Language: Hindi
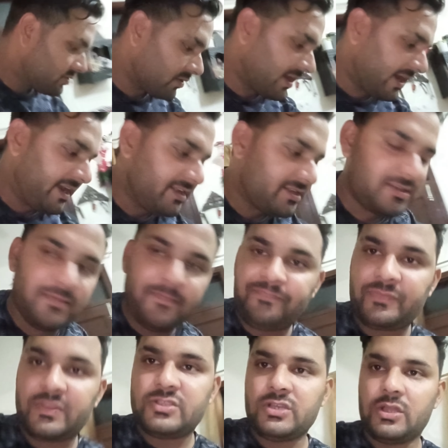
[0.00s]
सो so गाइस
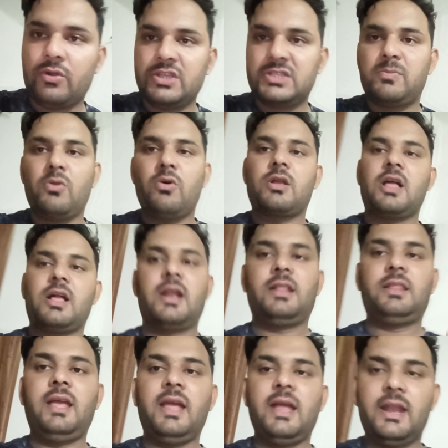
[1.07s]
चलो इस ब्लॉग का
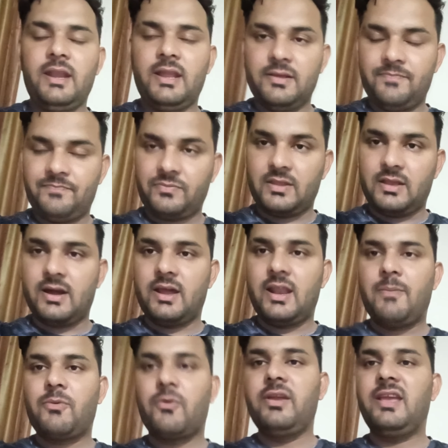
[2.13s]
करते हैं एंड अगर
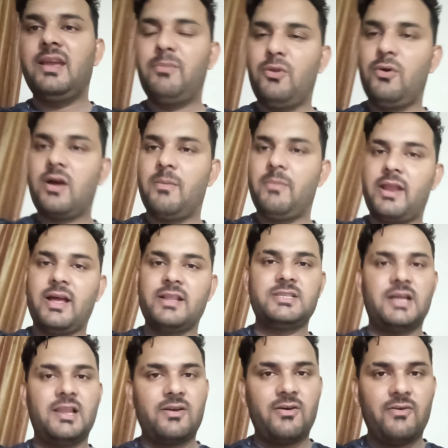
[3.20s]
आपको ये ब्लॉग हमारा
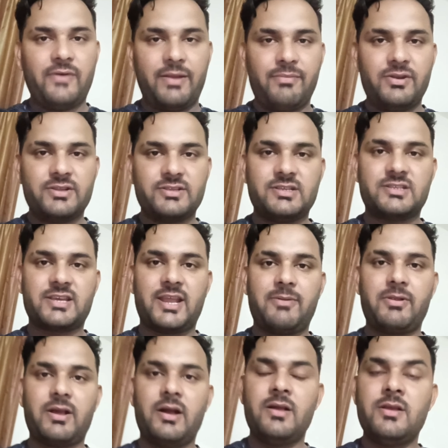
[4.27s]
अच्छा लगा हो फाइव हंड्रेड
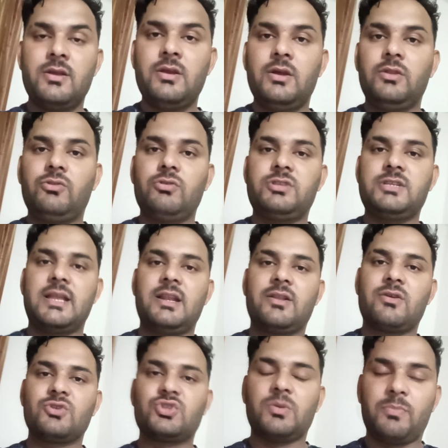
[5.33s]
सब्सक्राइबर का तो
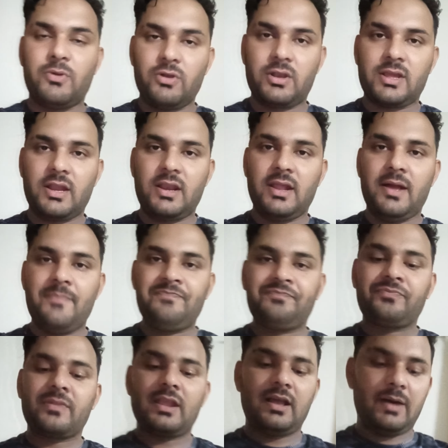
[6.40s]
चैनल को सपोर्ट करना
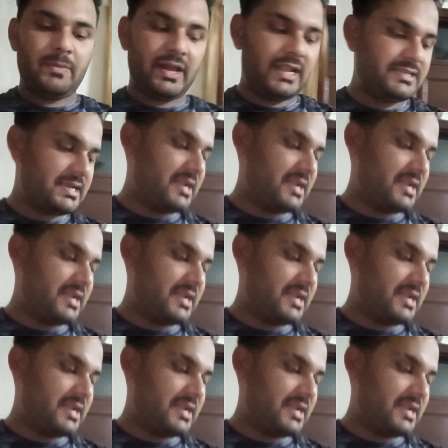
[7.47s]
हमारे